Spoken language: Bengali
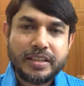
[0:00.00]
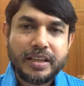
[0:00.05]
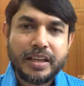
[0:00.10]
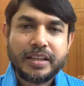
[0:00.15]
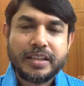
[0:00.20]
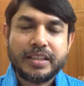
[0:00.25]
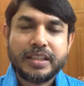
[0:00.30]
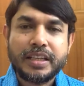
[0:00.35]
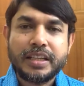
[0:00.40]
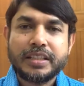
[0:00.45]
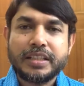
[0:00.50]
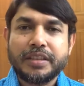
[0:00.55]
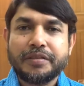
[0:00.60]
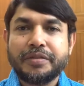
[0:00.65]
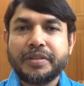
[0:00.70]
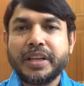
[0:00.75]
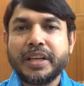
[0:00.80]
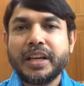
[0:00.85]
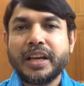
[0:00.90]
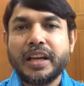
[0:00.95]
সার্চ দিলে যে
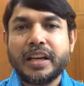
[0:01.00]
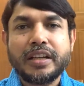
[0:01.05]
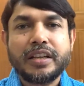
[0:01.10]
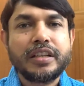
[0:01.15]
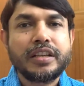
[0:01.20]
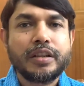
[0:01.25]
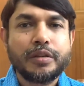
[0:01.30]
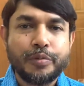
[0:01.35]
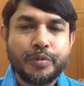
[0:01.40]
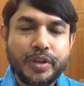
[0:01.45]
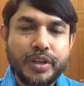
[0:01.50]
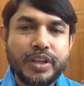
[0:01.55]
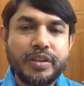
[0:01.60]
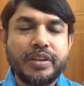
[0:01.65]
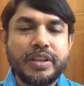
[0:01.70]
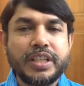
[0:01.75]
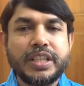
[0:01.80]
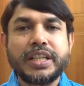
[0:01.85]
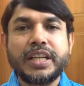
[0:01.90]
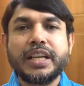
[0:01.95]
ফ্রি হ্যান্ড বডি
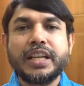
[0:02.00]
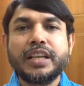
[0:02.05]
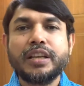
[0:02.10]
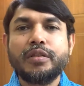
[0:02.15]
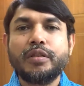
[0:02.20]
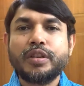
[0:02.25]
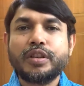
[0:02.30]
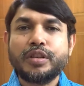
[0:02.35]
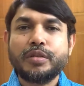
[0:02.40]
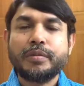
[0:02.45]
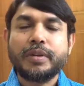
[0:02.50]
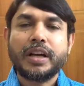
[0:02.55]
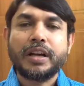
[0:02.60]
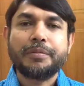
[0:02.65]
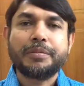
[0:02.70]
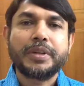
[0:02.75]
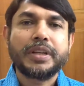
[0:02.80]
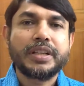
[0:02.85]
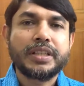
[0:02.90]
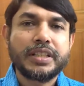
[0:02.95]
ওয়েট ট্রেনিং অথবা
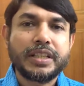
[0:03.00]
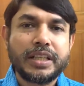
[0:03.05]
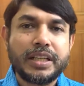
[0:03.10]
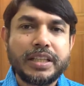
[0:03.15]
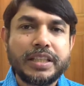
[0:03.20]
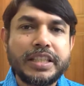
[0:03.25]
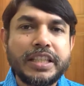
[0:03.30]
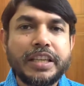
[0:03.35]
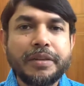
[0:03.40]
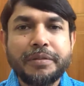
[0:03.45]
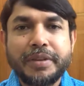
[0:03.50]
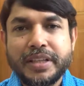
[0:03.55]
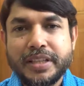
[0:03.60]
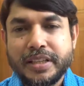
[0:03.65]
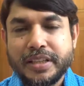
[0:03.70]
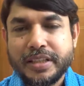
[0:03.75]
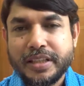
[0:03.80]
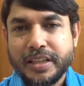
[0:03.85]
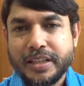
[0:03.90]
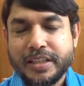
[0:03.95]
আপনার যেটা জিম
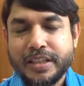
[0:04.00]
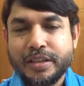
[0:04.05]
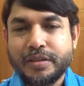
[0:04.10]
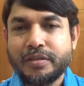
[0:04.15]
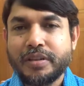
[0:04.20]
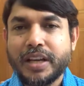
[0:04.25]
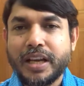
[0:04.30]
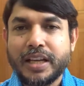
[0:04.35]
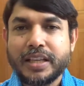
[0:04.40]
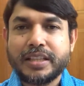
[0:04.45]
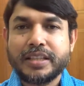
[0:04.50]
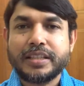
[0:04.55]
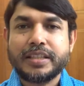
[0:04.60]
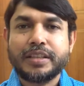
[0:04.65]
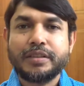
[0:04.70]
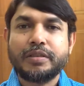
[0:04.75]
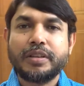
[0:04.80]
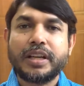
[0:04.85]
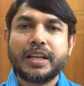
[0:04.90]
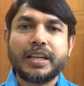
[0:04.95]
এক্সারসাইজ যেগুলো আছে
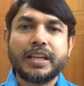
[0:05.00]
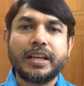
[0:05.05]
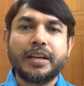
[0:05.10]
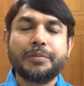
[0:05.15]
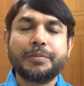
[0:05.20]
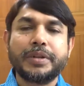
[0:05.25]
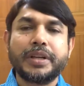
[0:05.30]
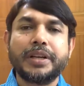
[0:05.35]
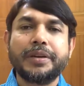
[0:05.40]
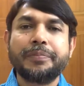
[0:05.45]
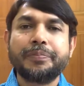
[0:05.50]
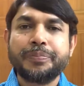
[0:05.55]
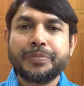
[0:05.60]
যেগুলোকে আমরা